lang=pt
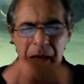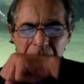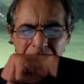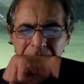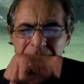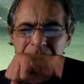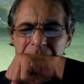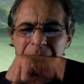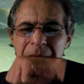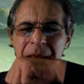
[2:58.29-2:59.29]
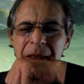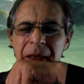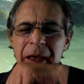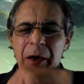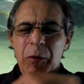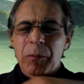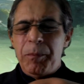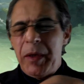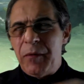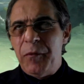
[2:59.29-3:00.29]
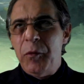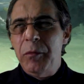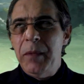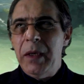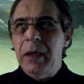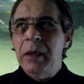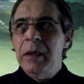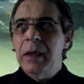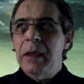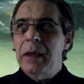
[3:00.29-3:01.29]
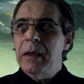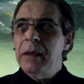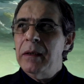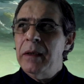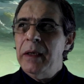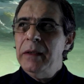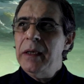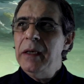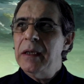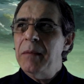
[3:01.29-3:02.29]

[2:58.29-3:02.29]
Ainda é um perfume é, em 30